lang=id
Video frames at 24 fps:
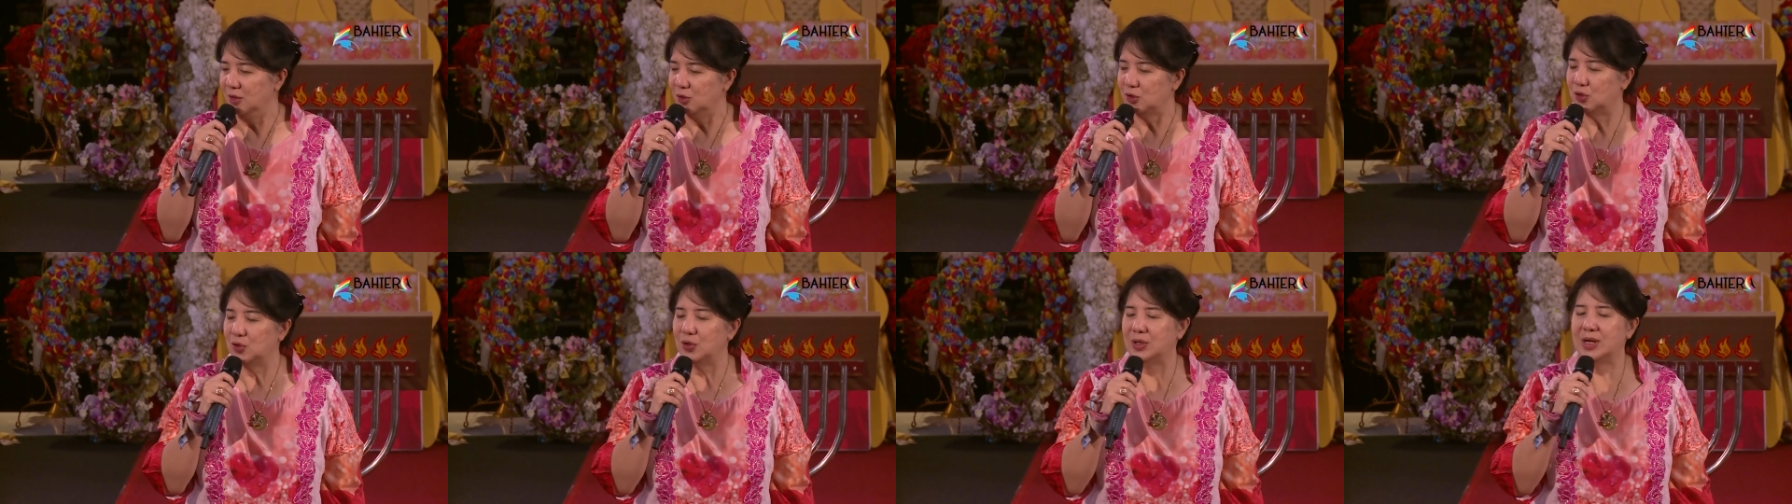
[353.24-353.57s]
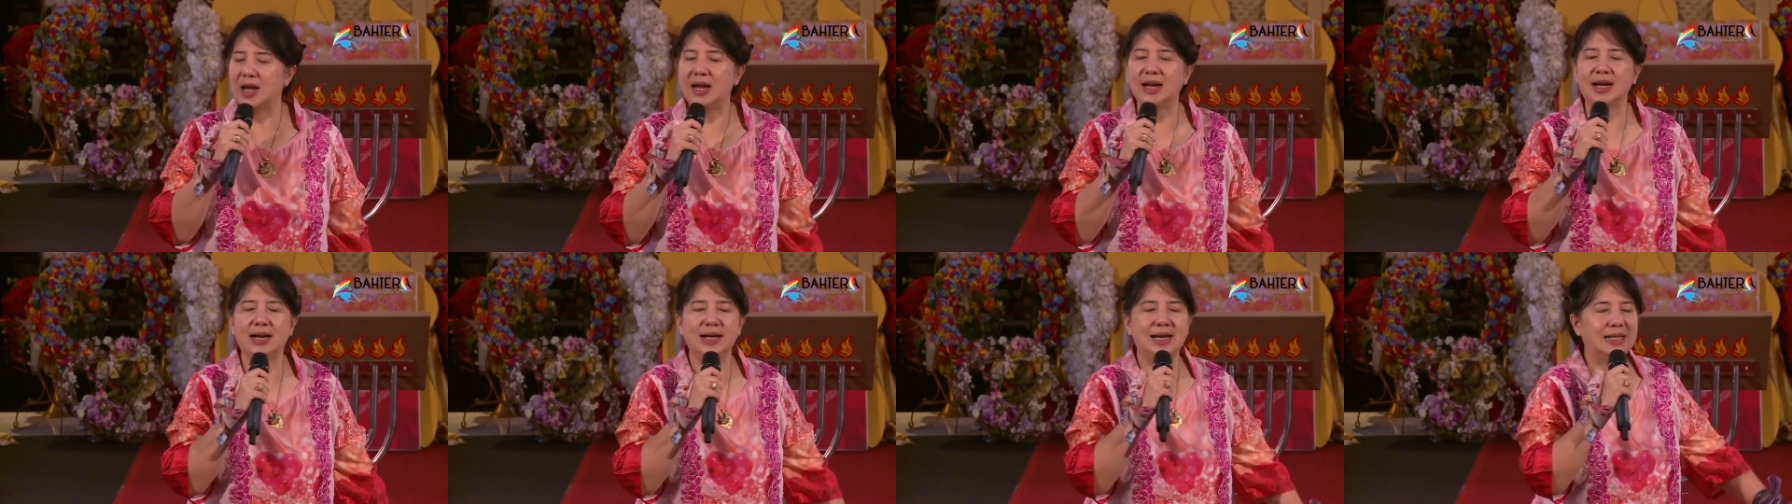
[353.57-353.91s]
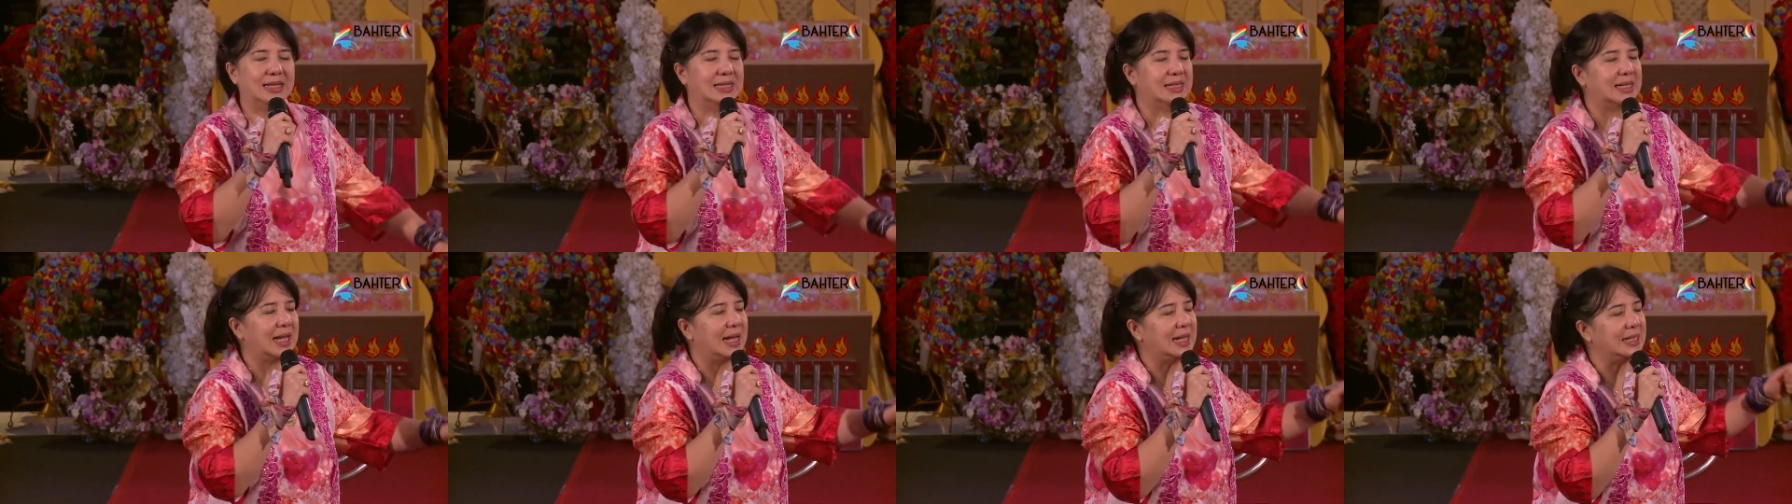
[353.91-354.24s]
Saudara
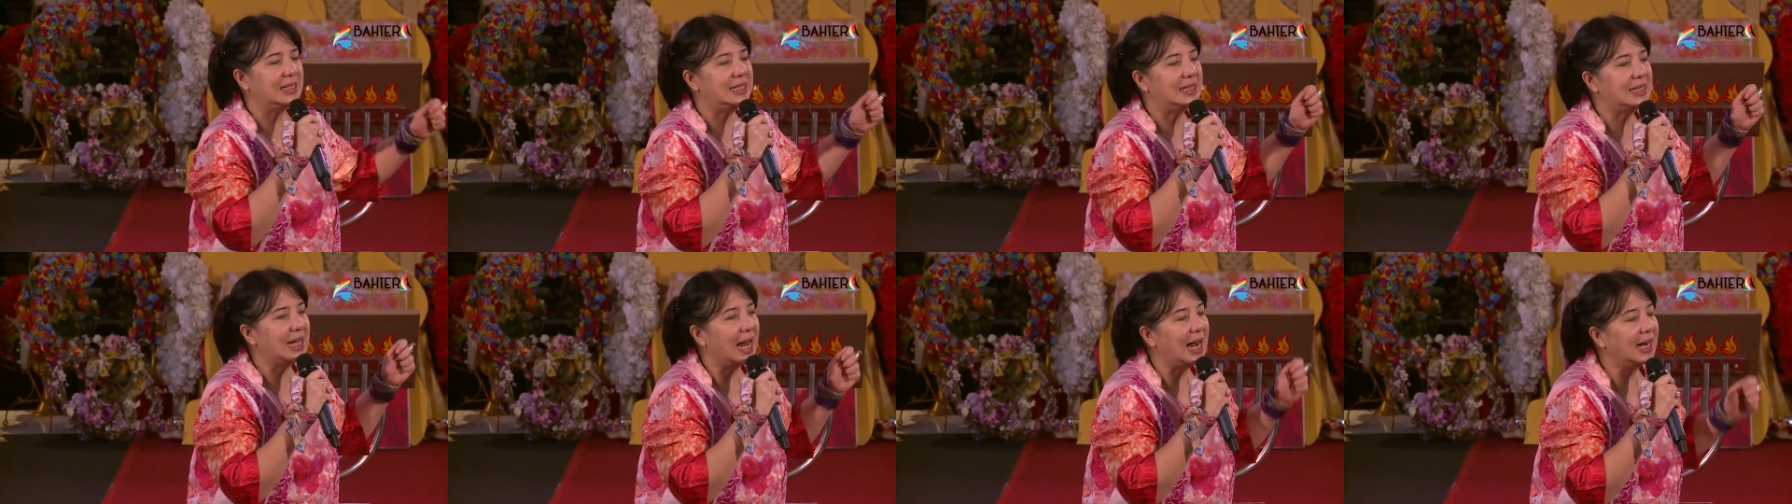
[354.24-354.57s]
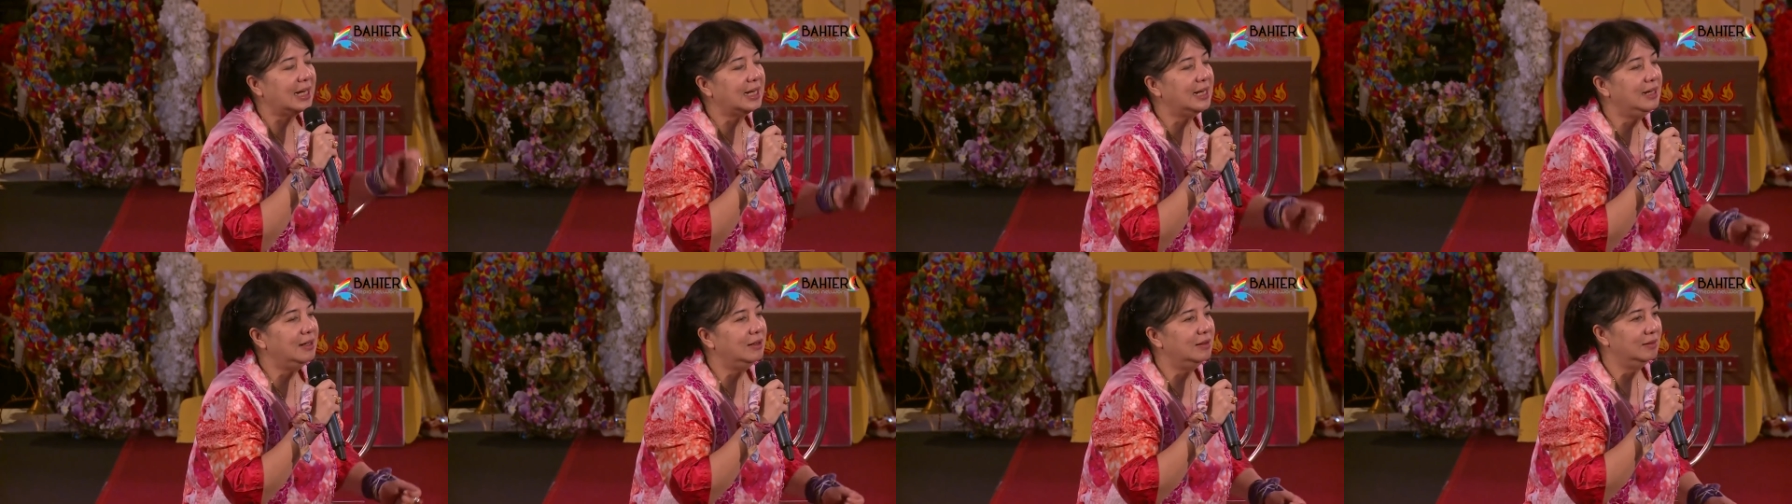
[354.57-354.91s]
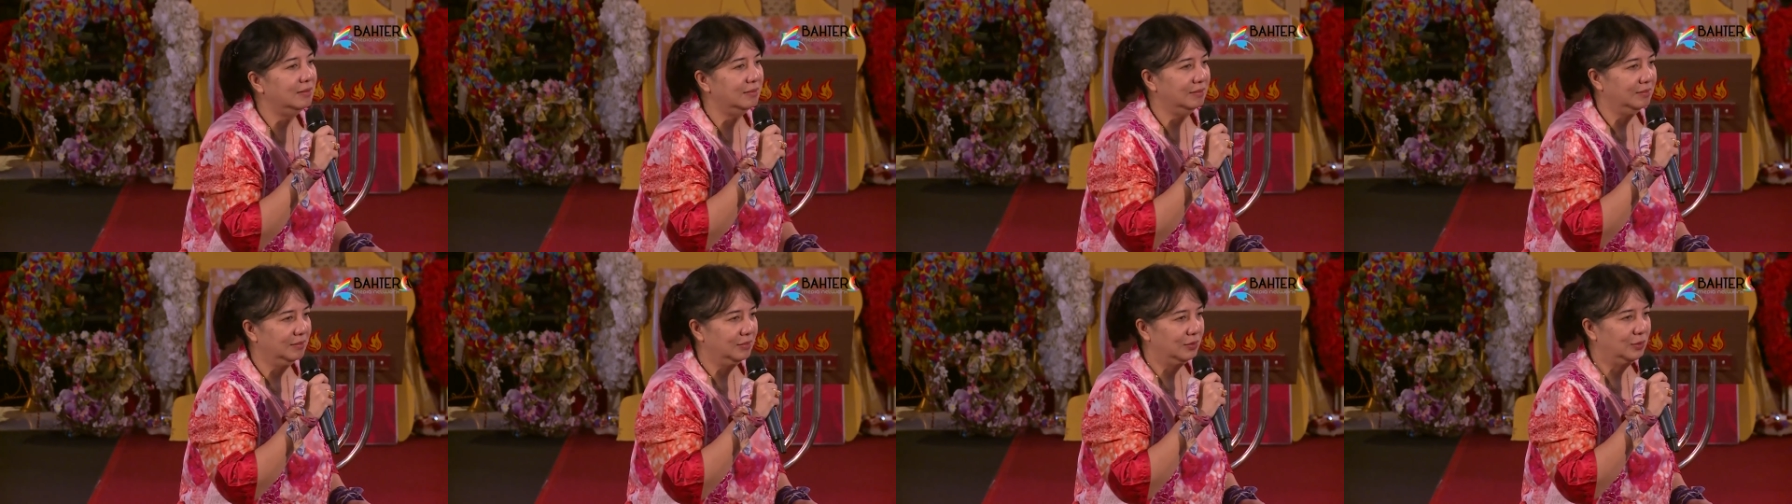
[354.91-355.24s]
dan saya cari
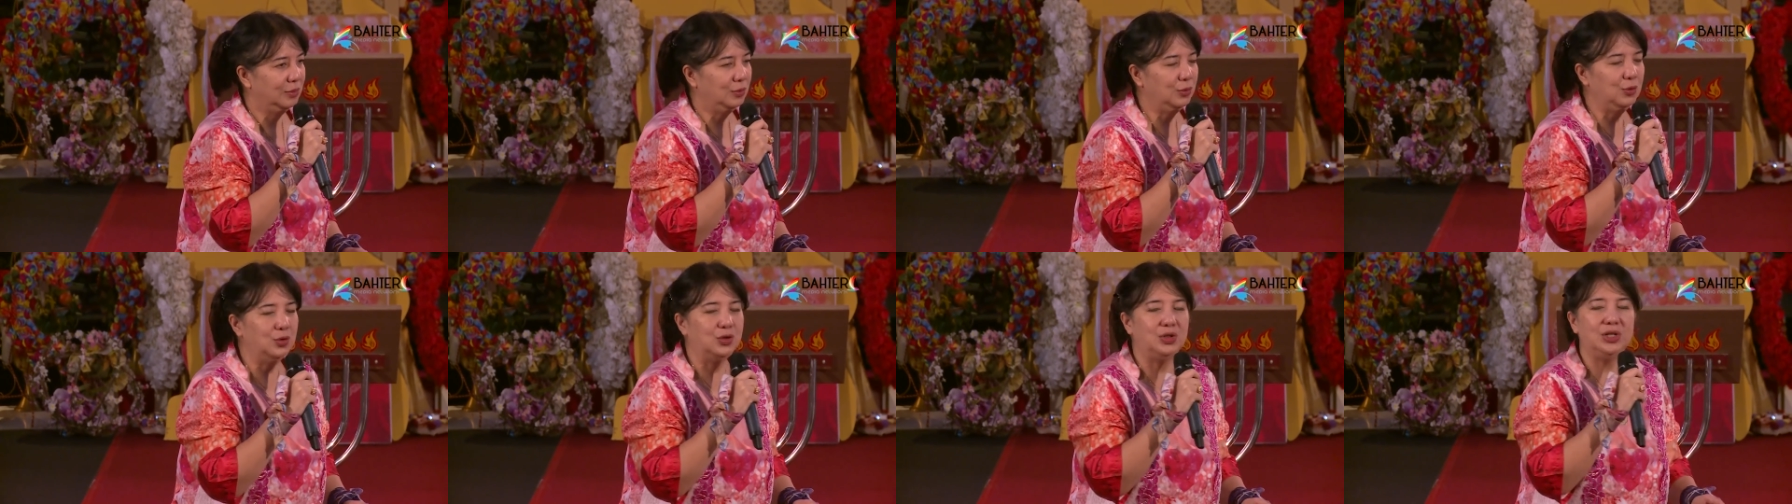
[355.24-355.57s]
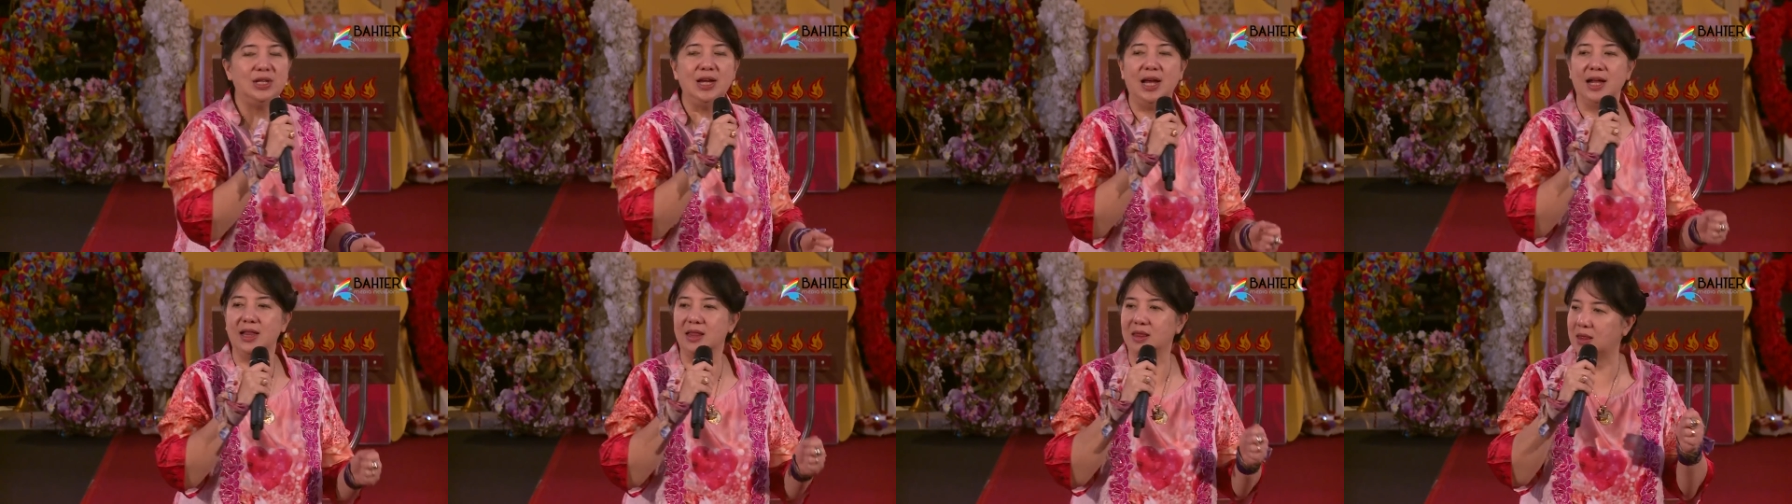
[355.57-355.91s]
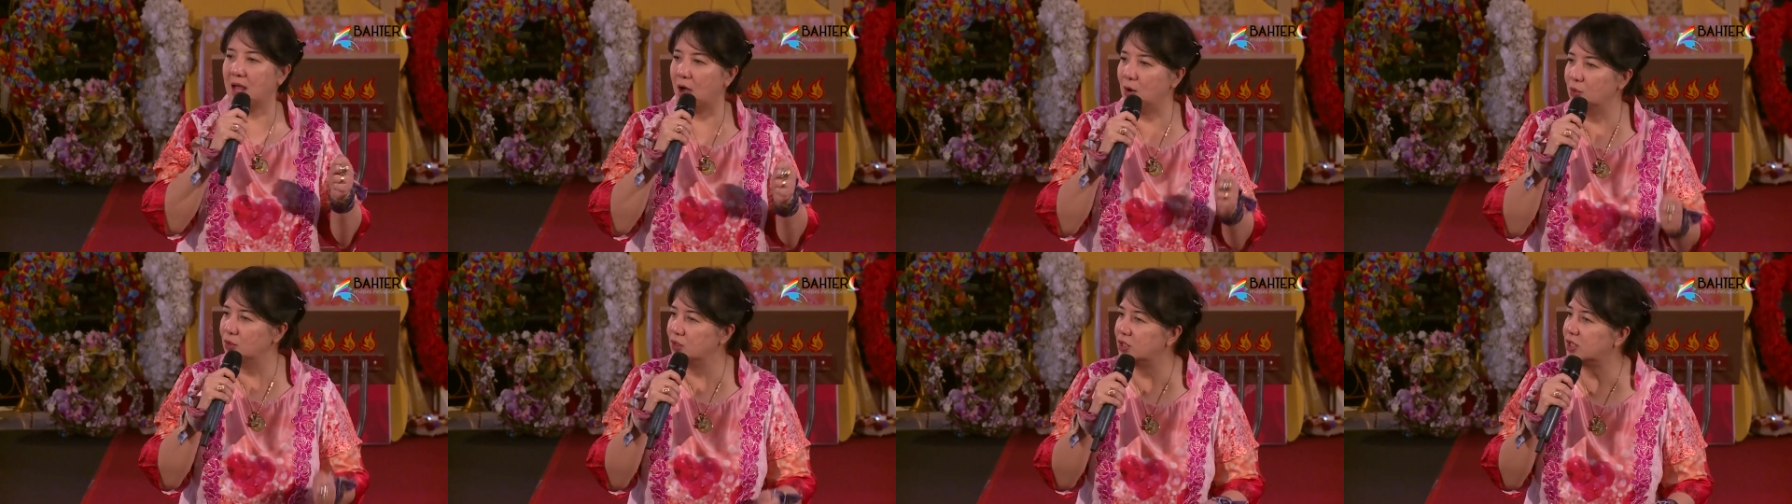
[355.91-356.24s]
ujian
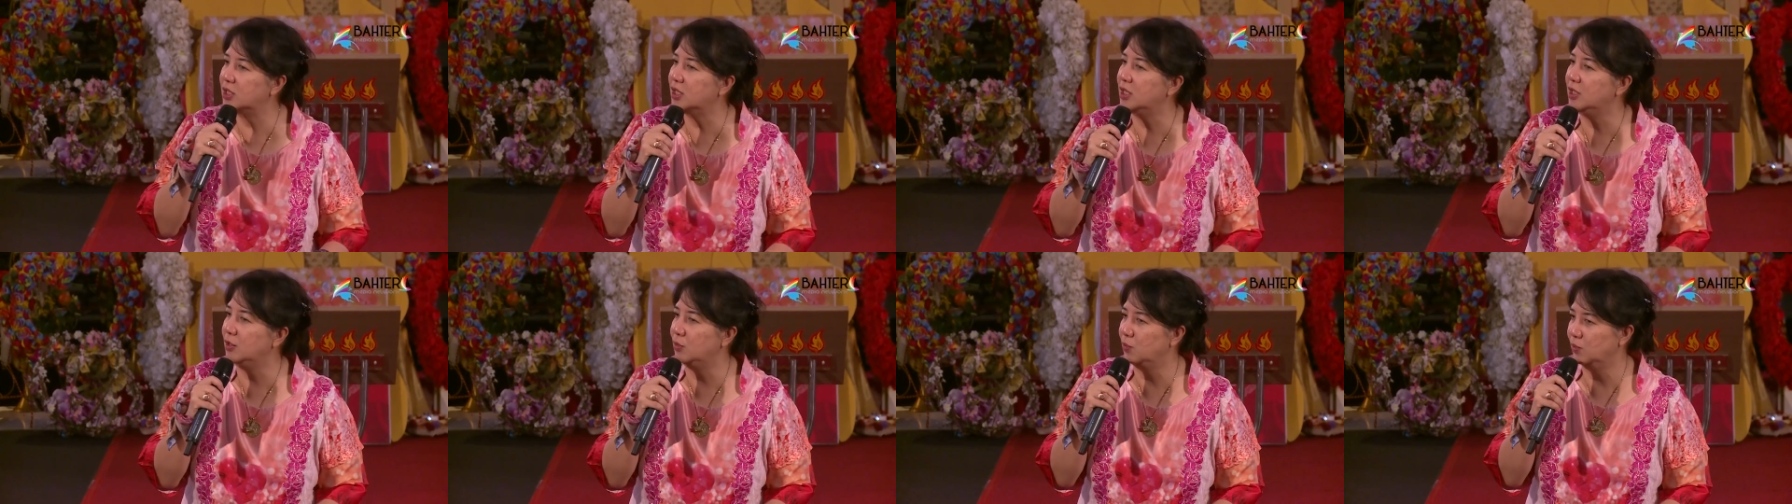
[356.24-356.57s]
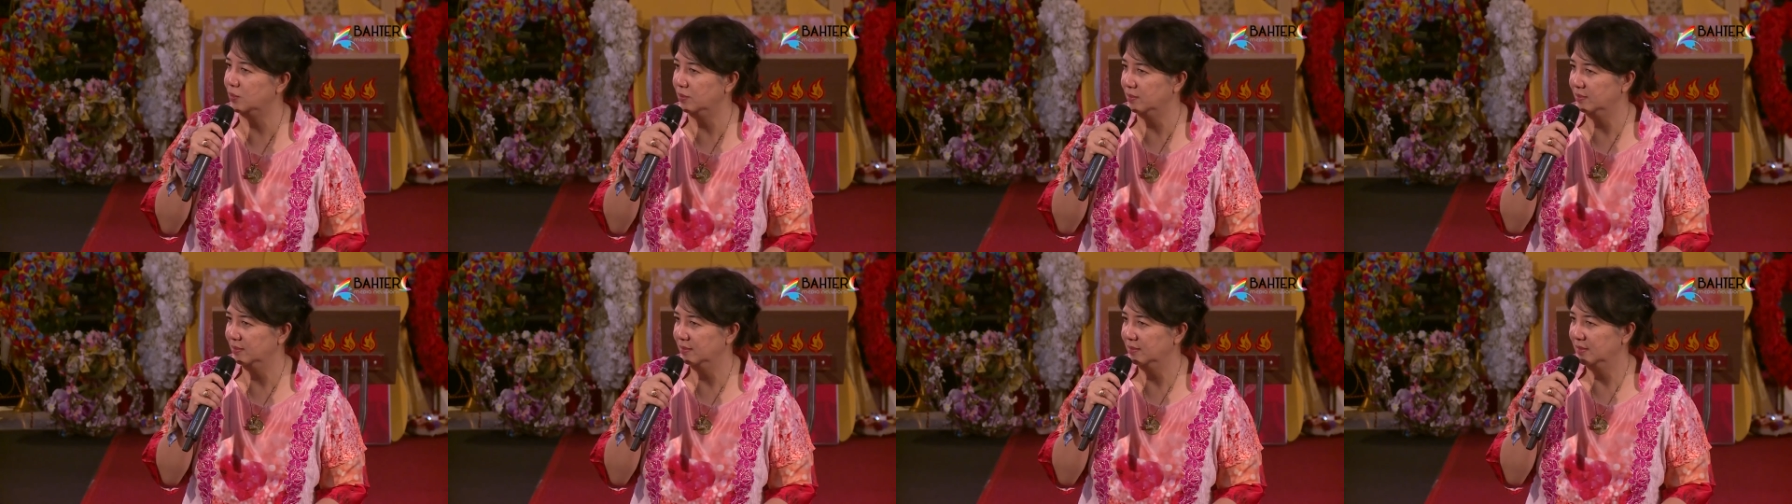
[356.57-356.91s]
tahun segitu.